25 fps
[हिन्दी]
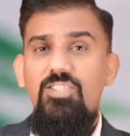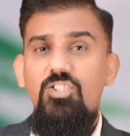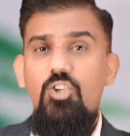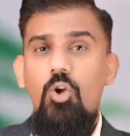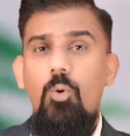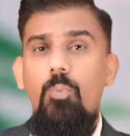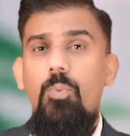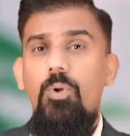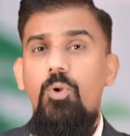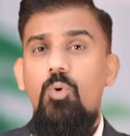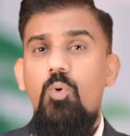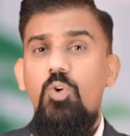
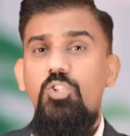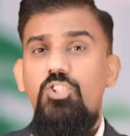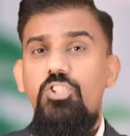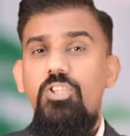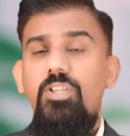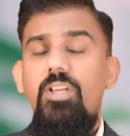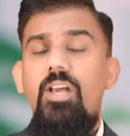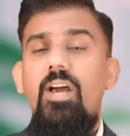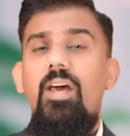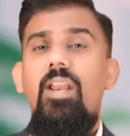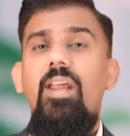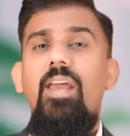इसके ऊपर
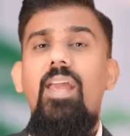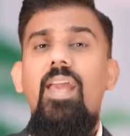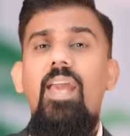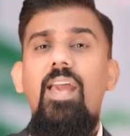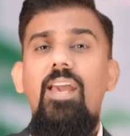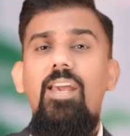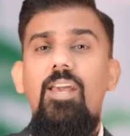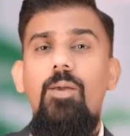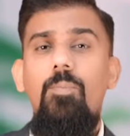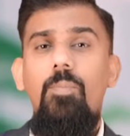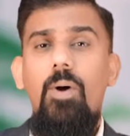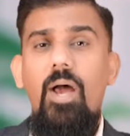क्वेश्चन कर रहे
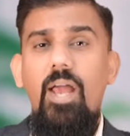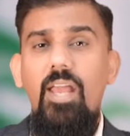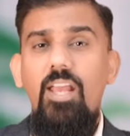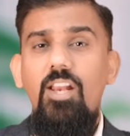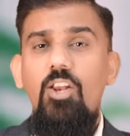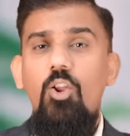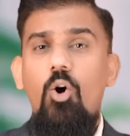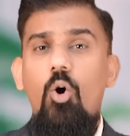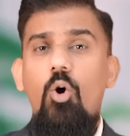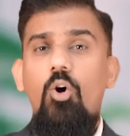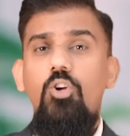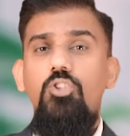हैं कि भाई
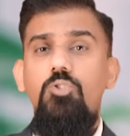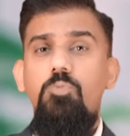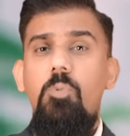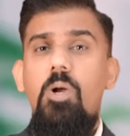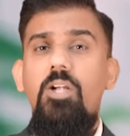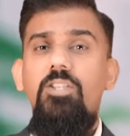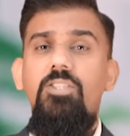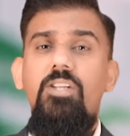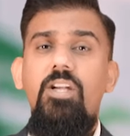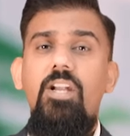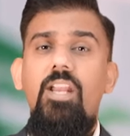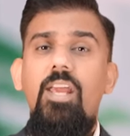लाहौर
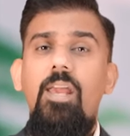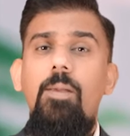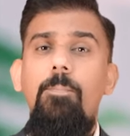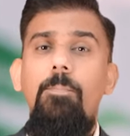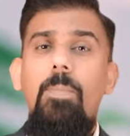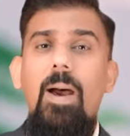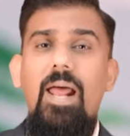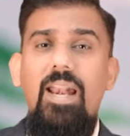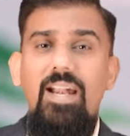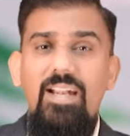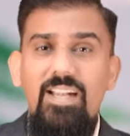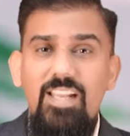स्मार्ट सिटी
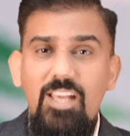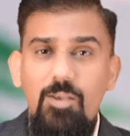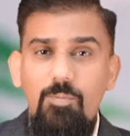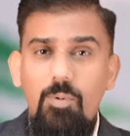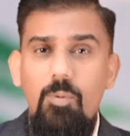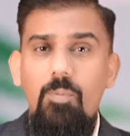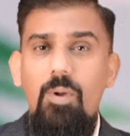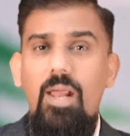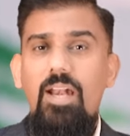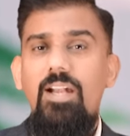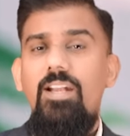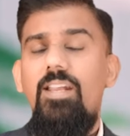बैलेटिंग
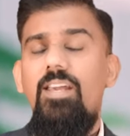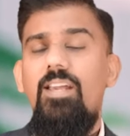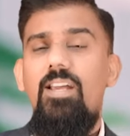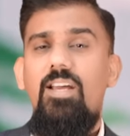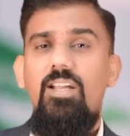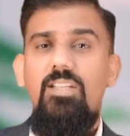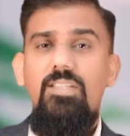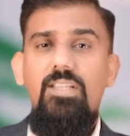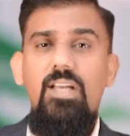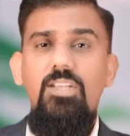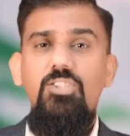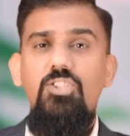पे बैलेटिंग
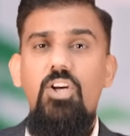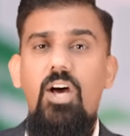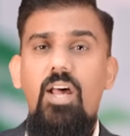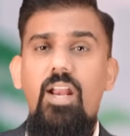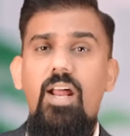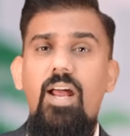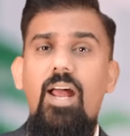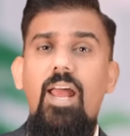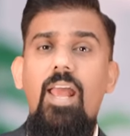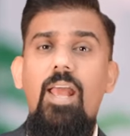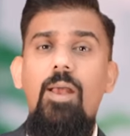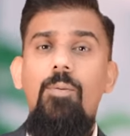करता जा
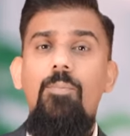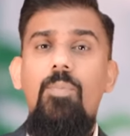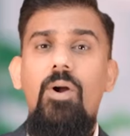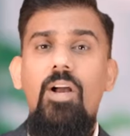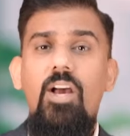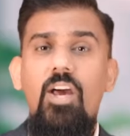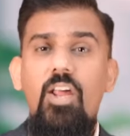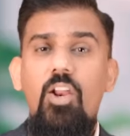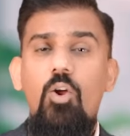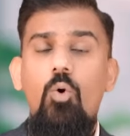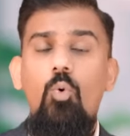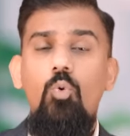रहा है
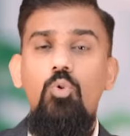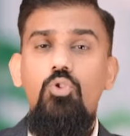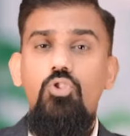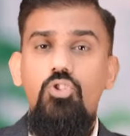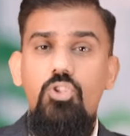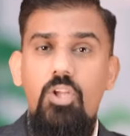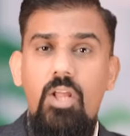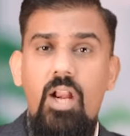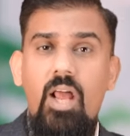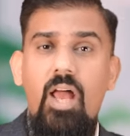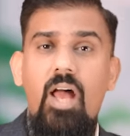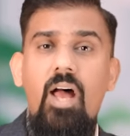मगर
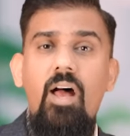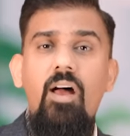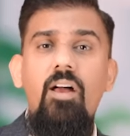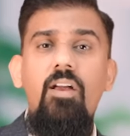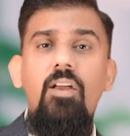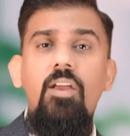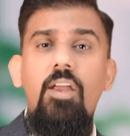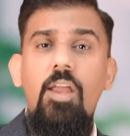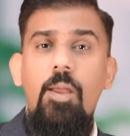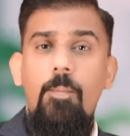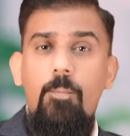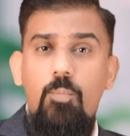उस तरह
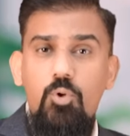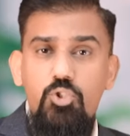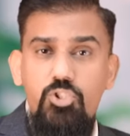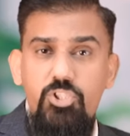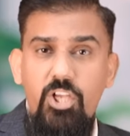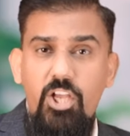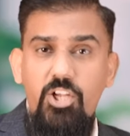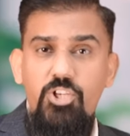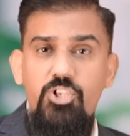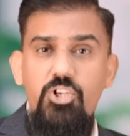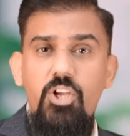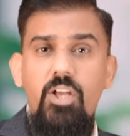
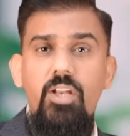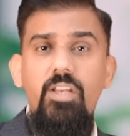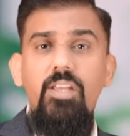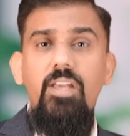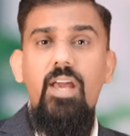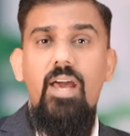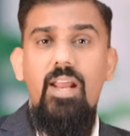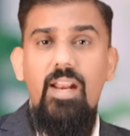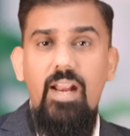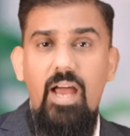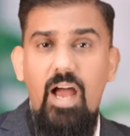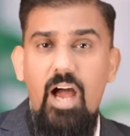पोजेशन
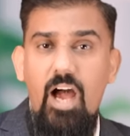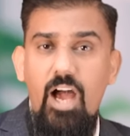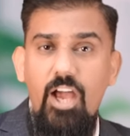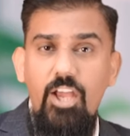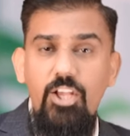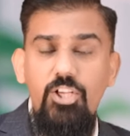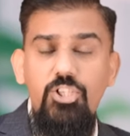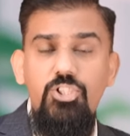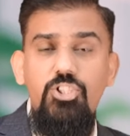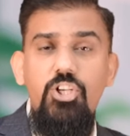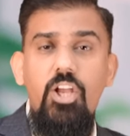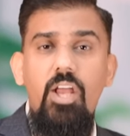या
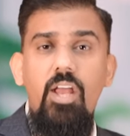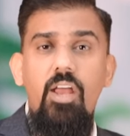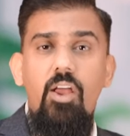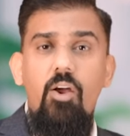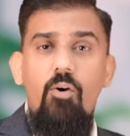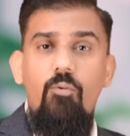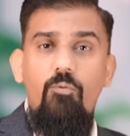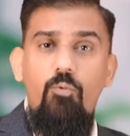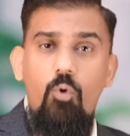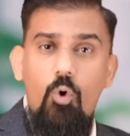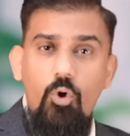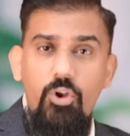रहाइश
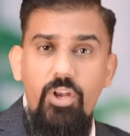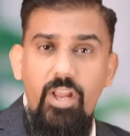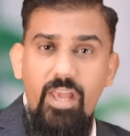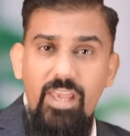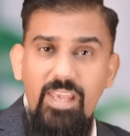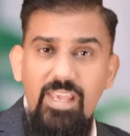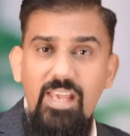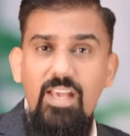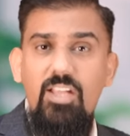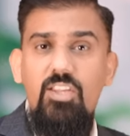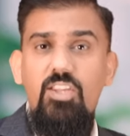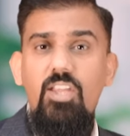वो
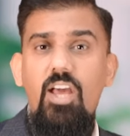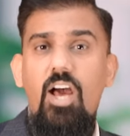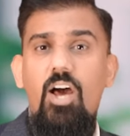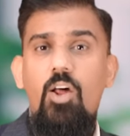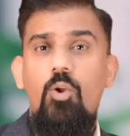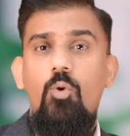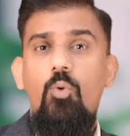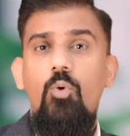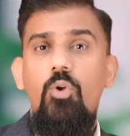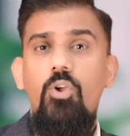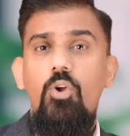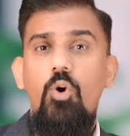नहीं
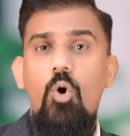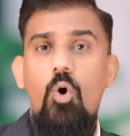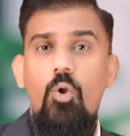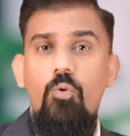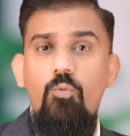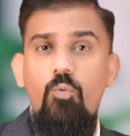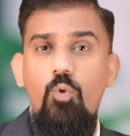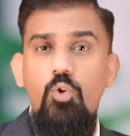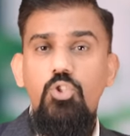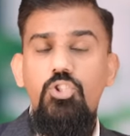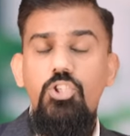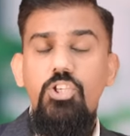इख्तियार हुई और
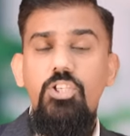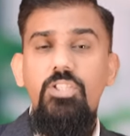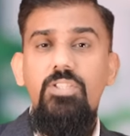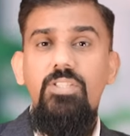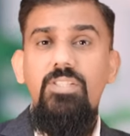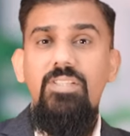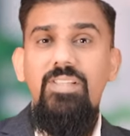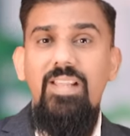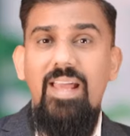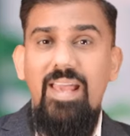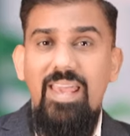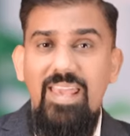वो चीज़
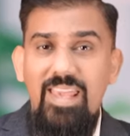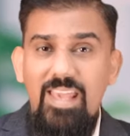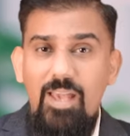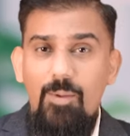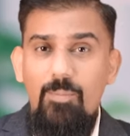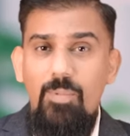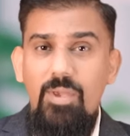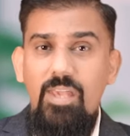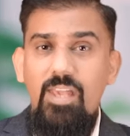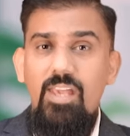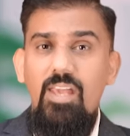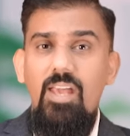नहीं
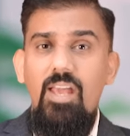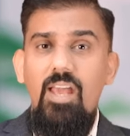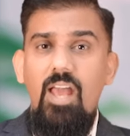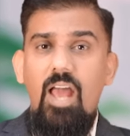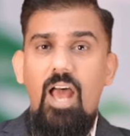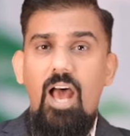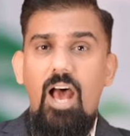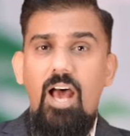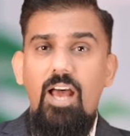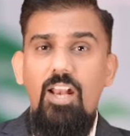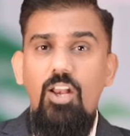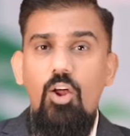अभी
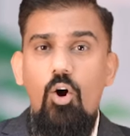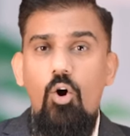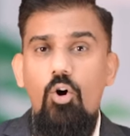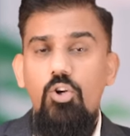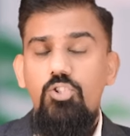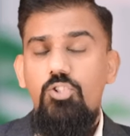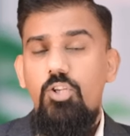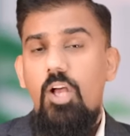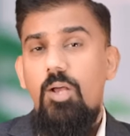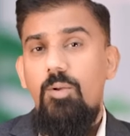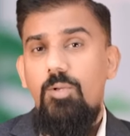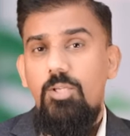
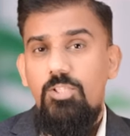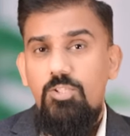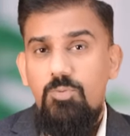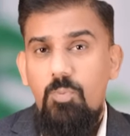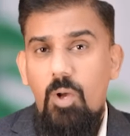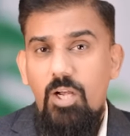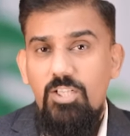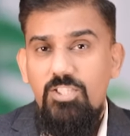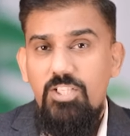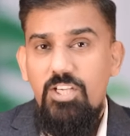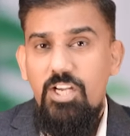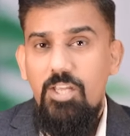लाहौर
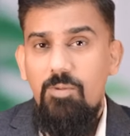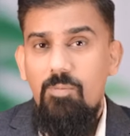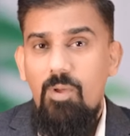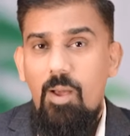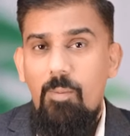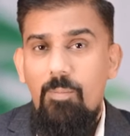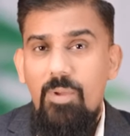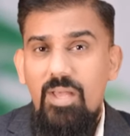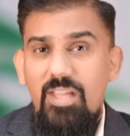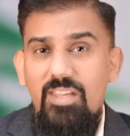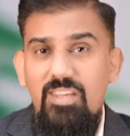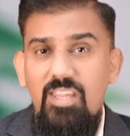स्मार्ट सिटी में
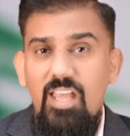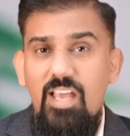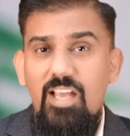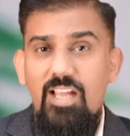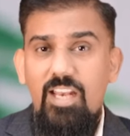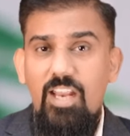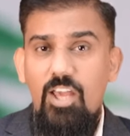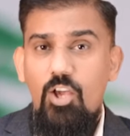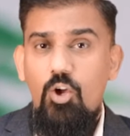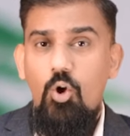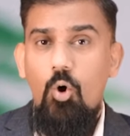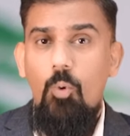हमें
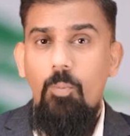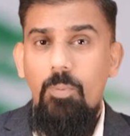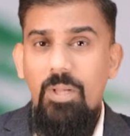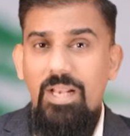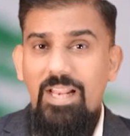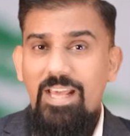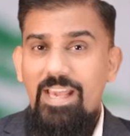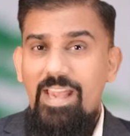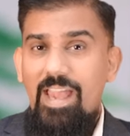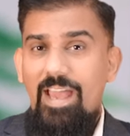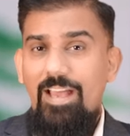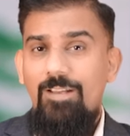देखने को
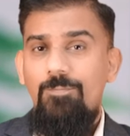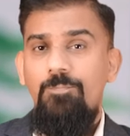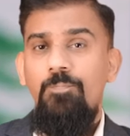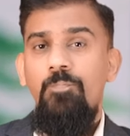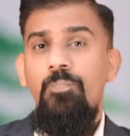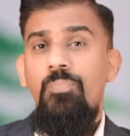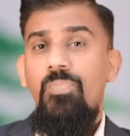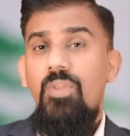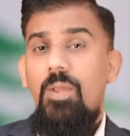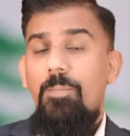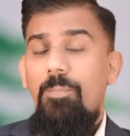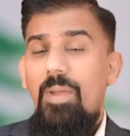मिली है
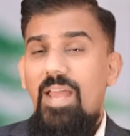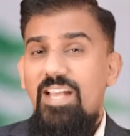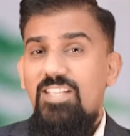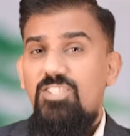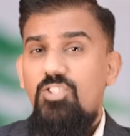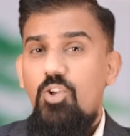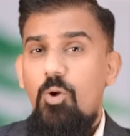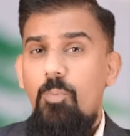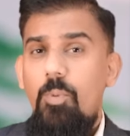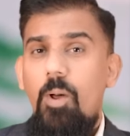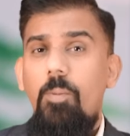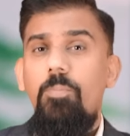मैं
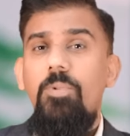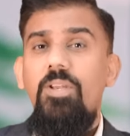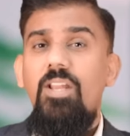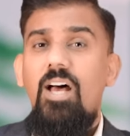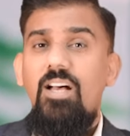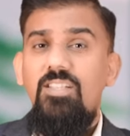इसके ऊपर अपने